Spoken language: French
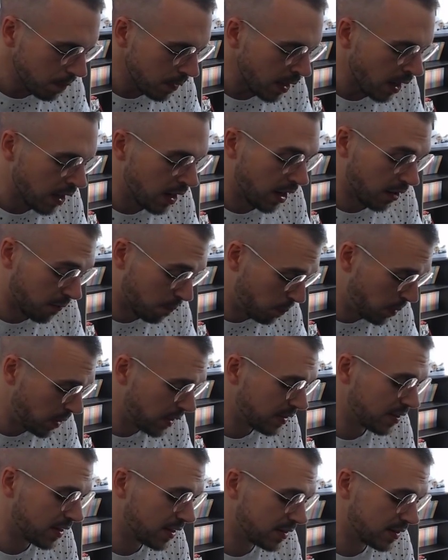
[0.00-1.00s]

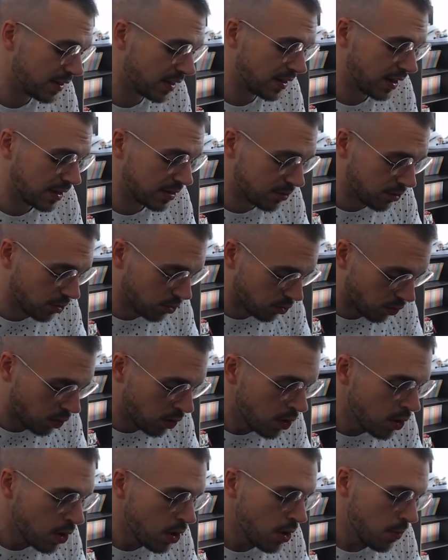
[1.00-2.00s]
L'aspect très intéressant
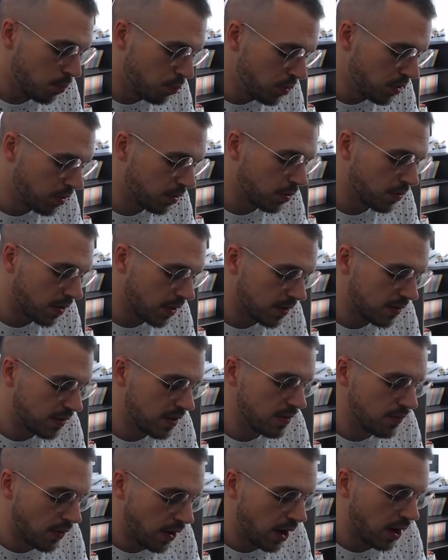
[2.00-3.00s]
puisque
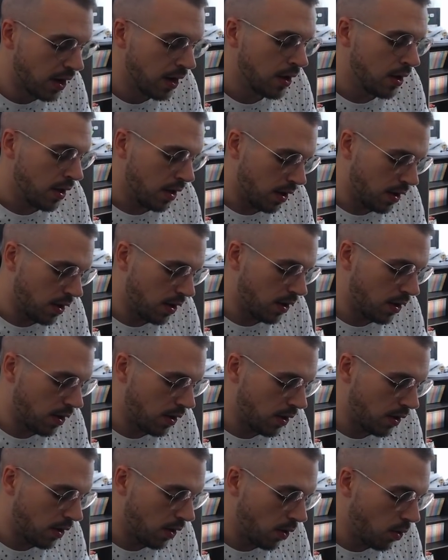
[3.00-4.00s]
celle-ci va
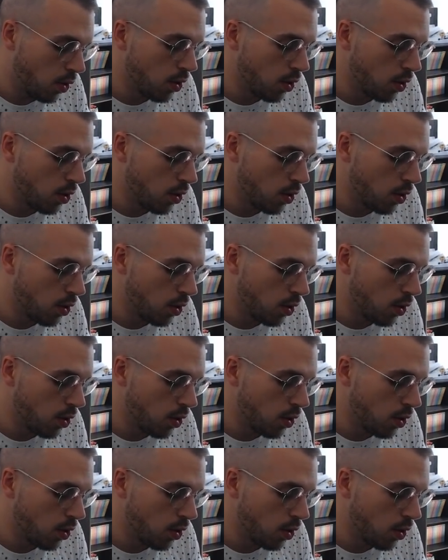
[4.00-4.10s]
euh,